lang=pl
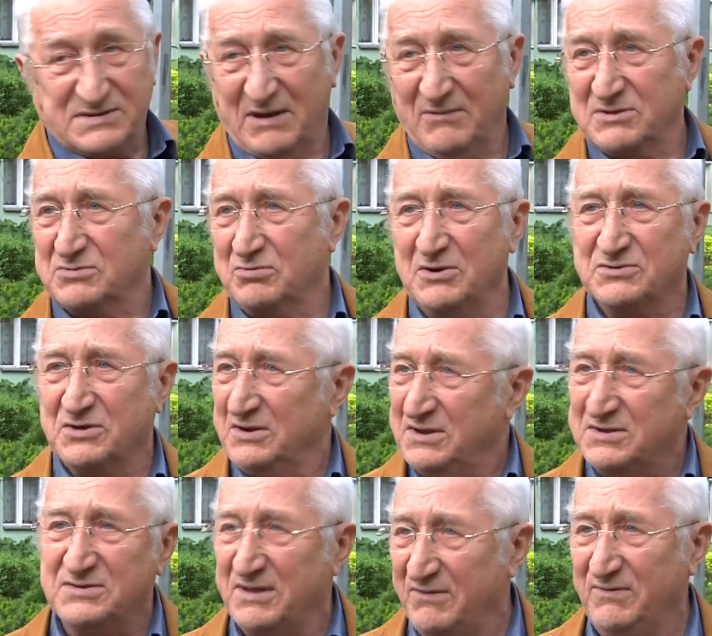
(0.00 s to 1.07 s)
całe słońce,
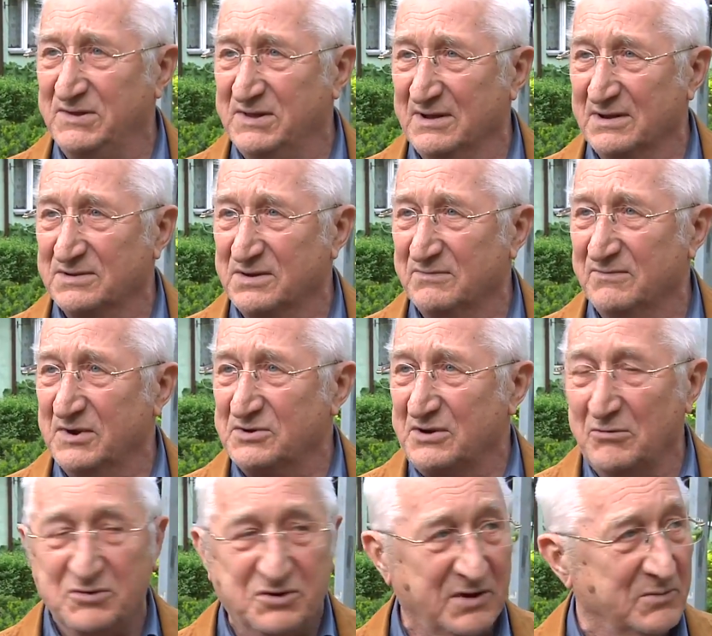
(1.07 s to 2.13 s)
nic nie widać,
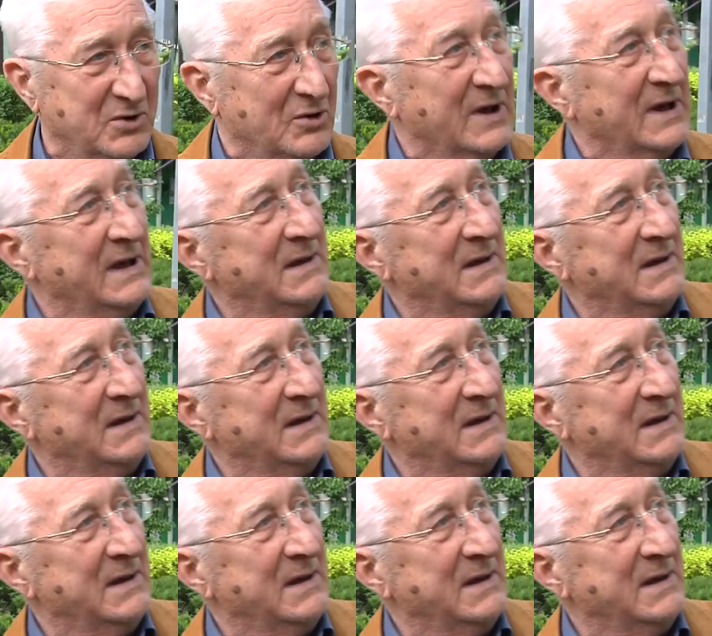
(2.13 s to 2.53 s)
mieszkanie ciemno.